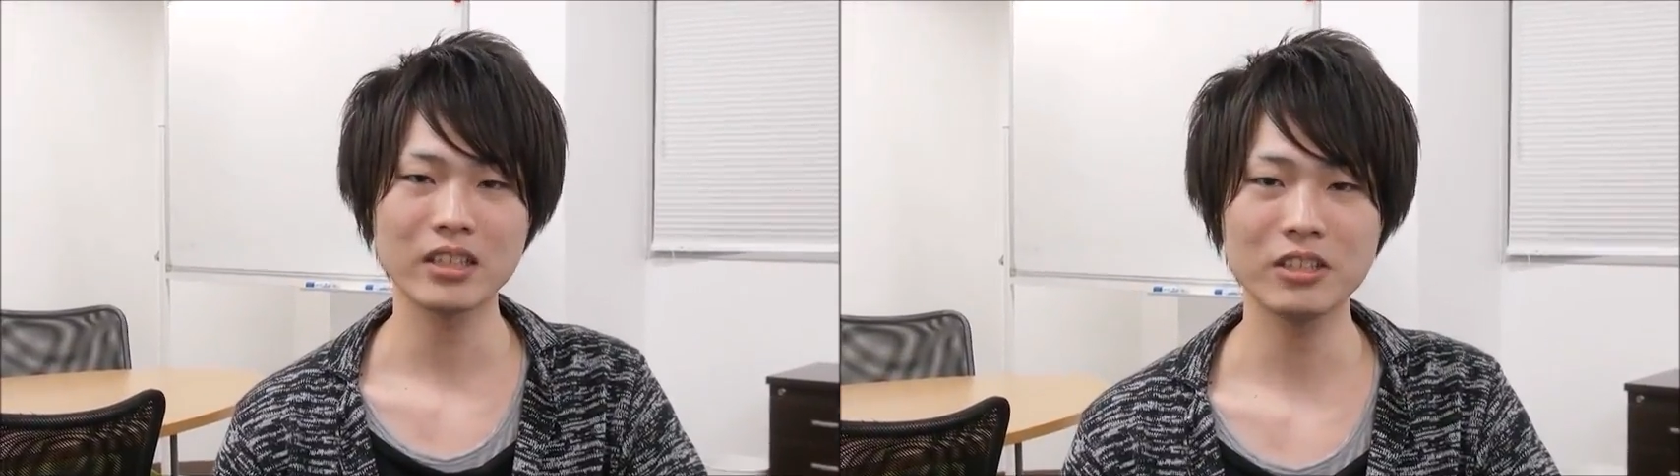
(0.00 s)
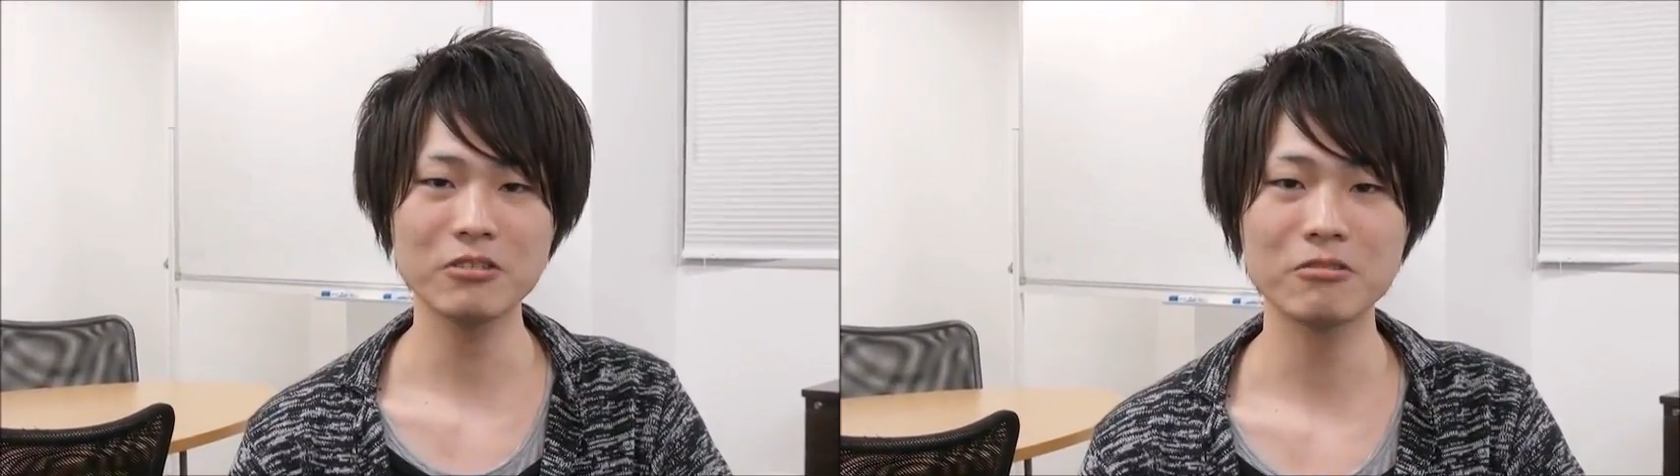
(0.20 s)

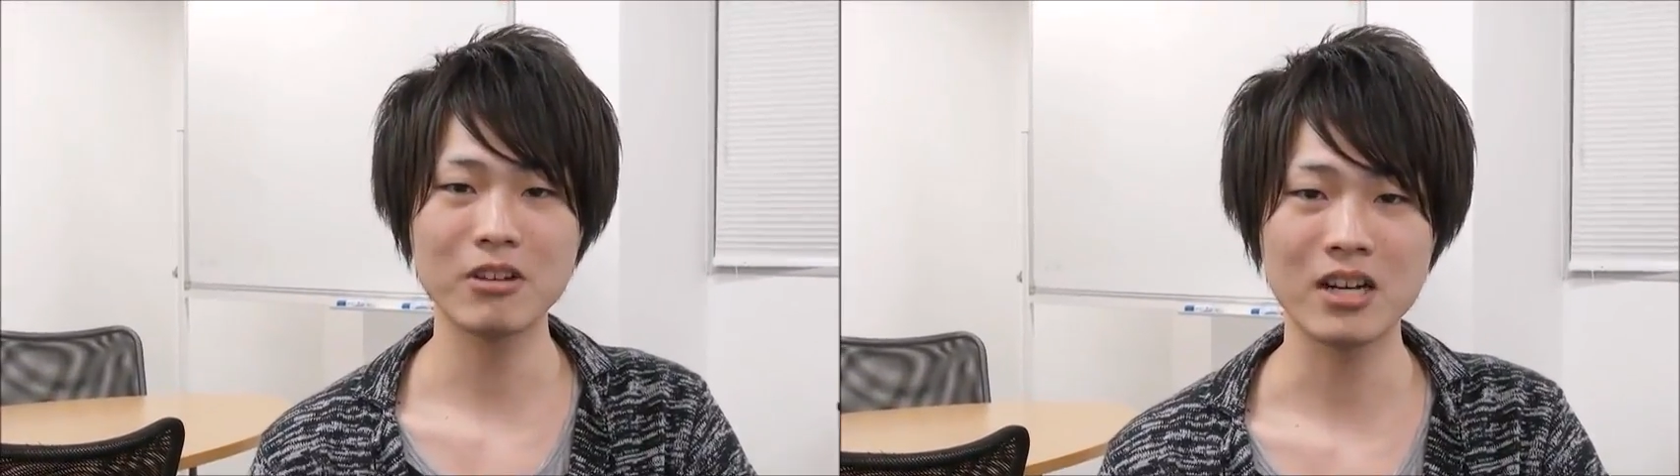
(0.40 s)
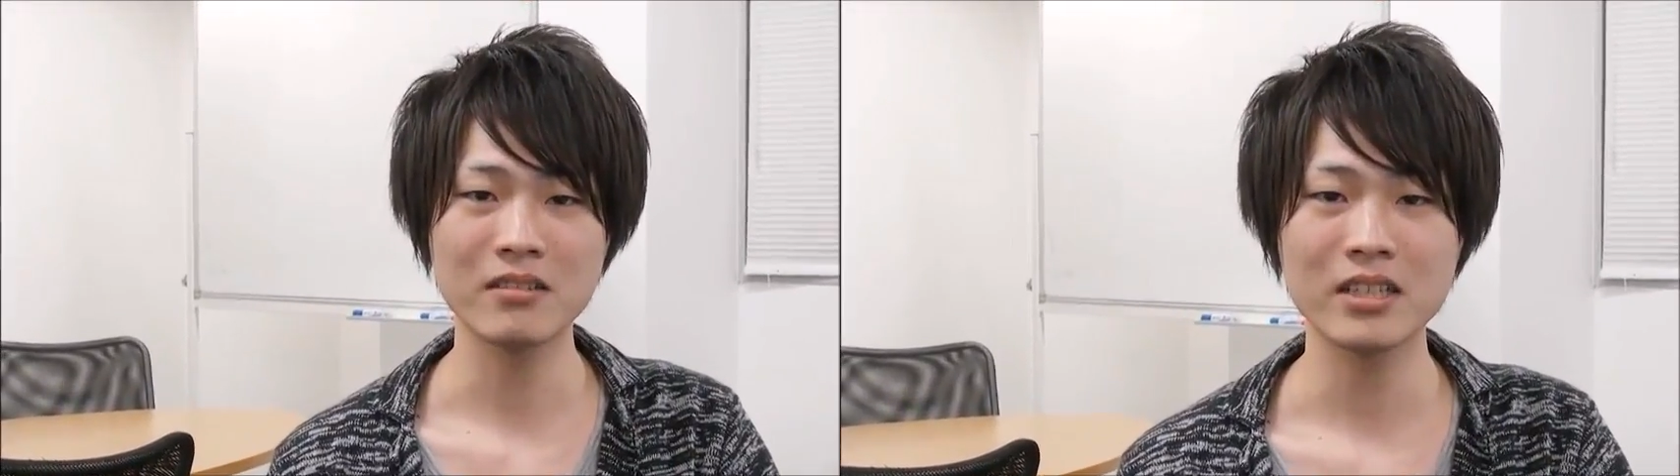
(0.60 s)
昨日
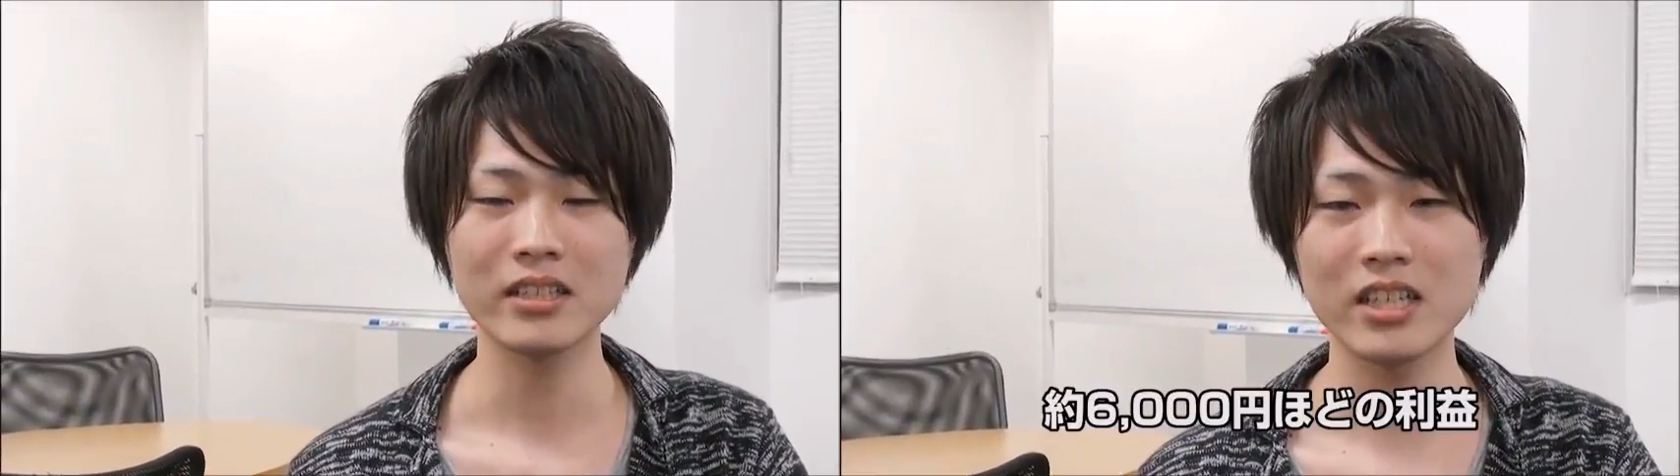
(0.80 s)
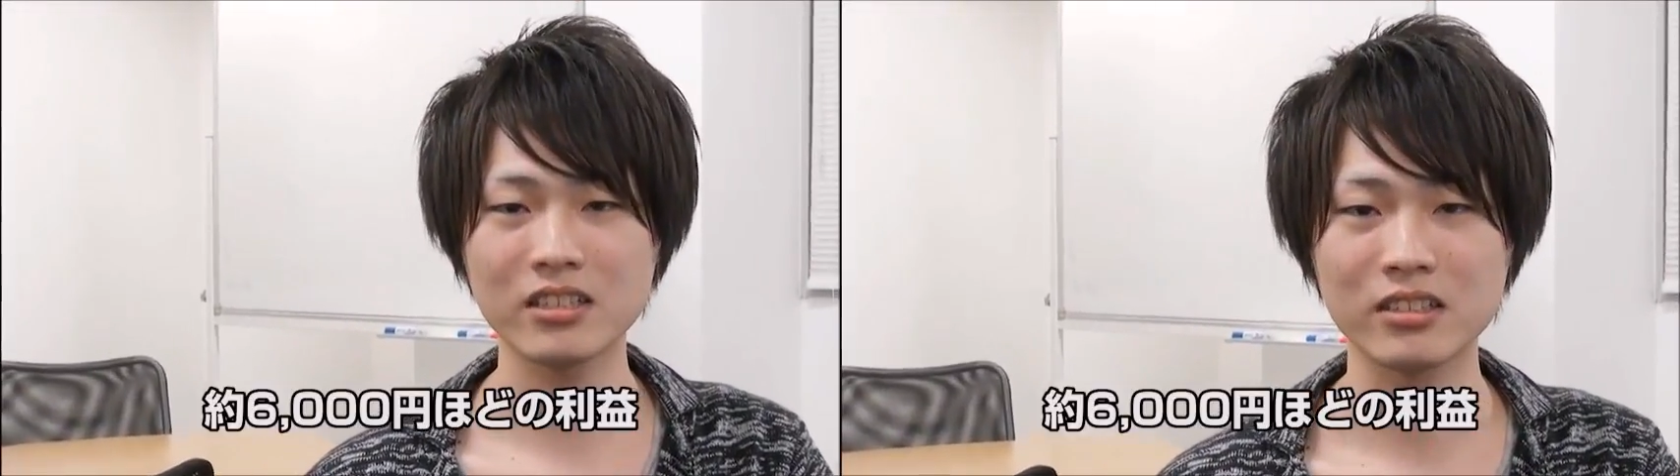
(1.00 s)
は
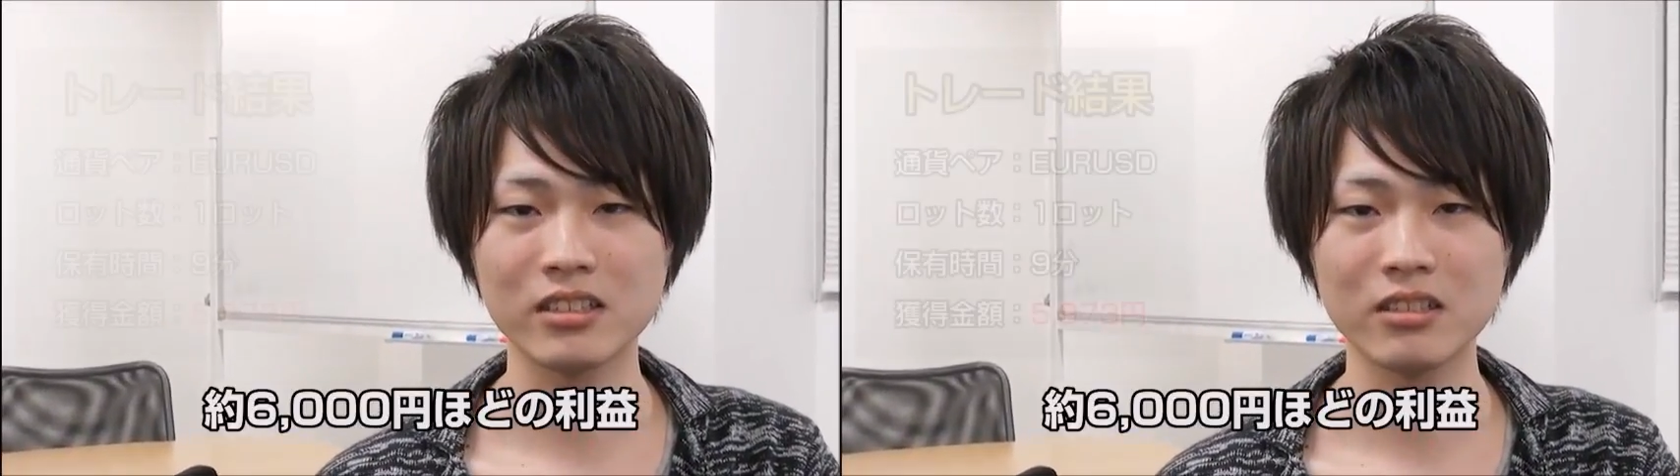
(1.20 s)
約